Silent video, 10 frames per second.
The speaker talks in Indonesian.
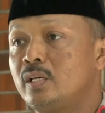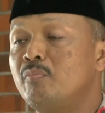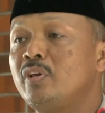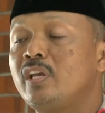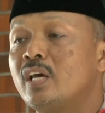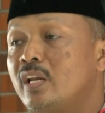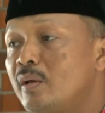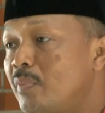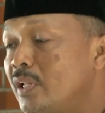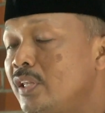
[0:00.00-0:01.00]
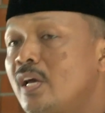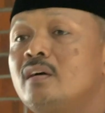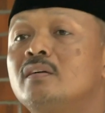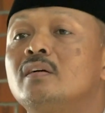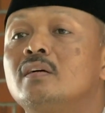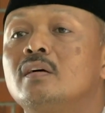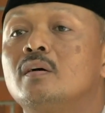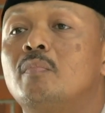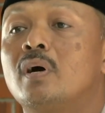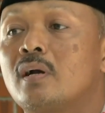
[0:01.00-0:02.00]
Demikian hebatnya,
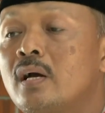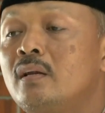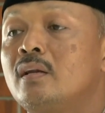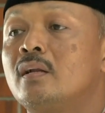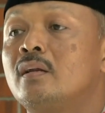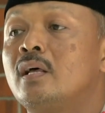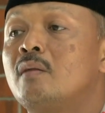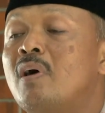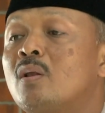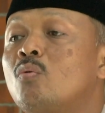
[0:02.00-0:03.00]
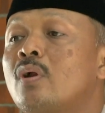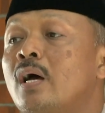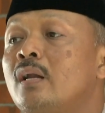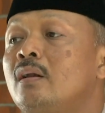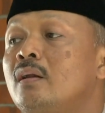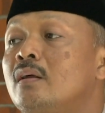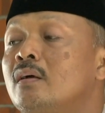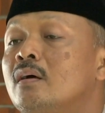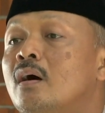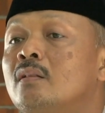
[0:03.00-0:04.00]
bahkan dalam Al-Quran
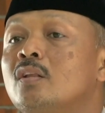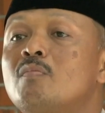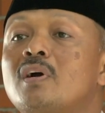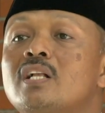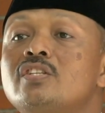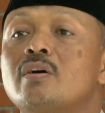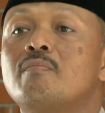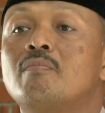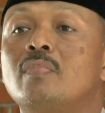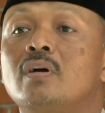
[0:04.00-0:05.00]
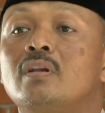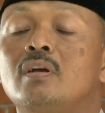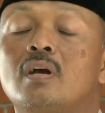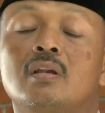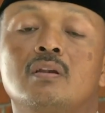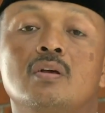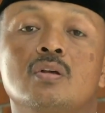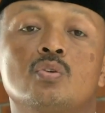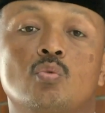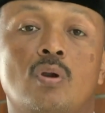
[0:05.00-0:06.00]
Allah mengancam dengan
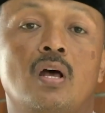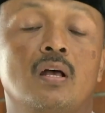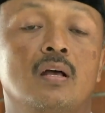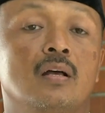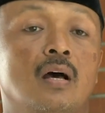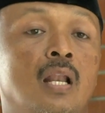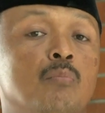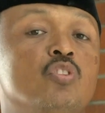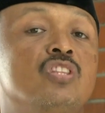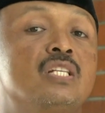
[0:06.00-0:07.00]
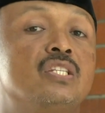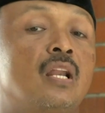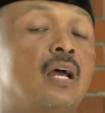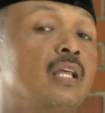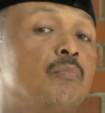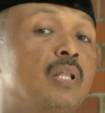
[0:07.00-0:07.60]
surah Al-Muddatsir ayat